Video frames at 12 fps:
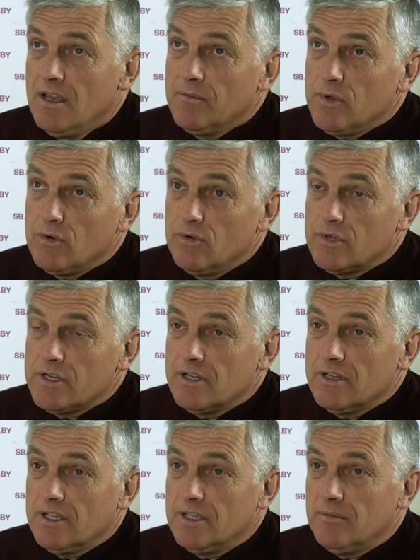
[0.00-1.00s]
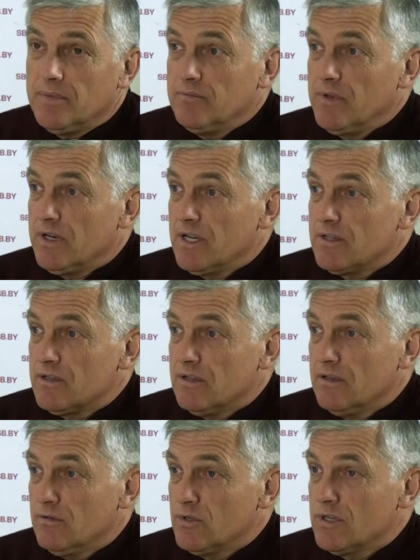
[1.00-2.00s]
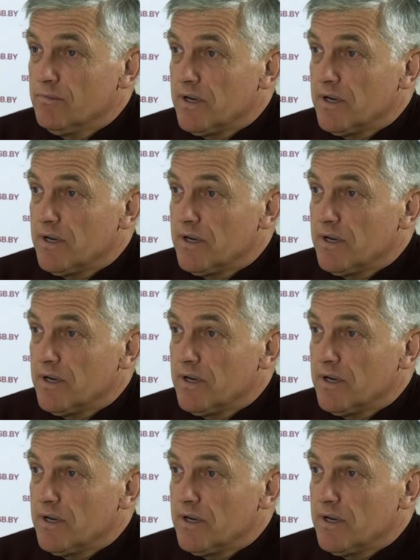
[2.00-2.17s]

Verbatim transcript: В первую очередь надо подбирать уже